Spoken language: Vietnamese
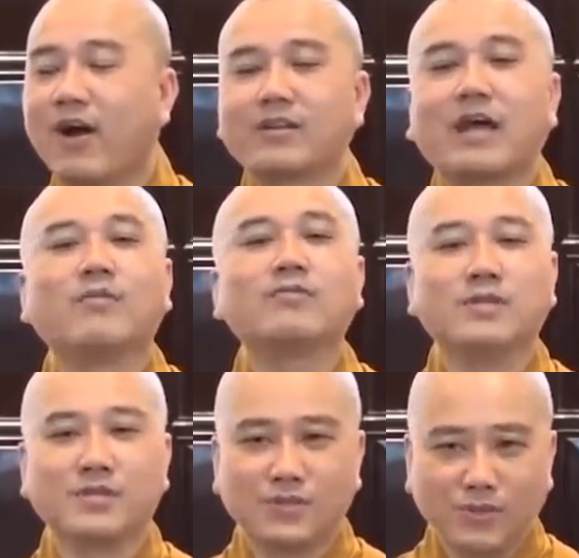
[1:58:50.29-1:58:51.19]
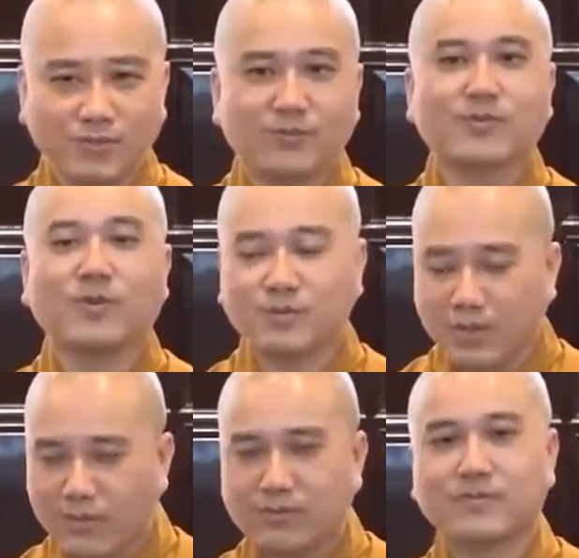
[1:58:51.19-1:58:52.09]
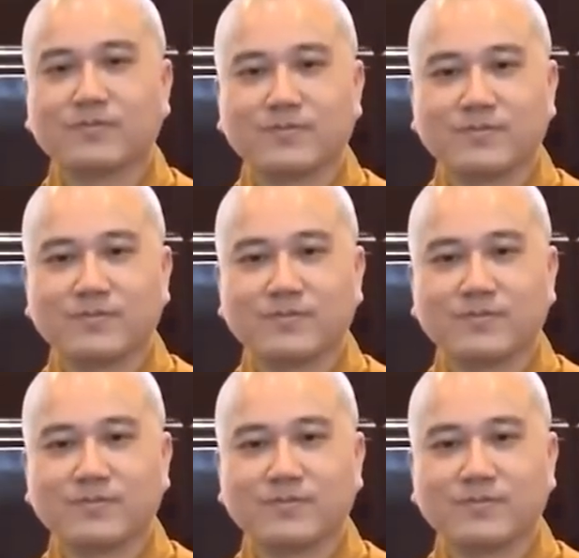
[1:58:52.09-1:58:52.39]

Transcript: họ thông được một chút cũng tốt.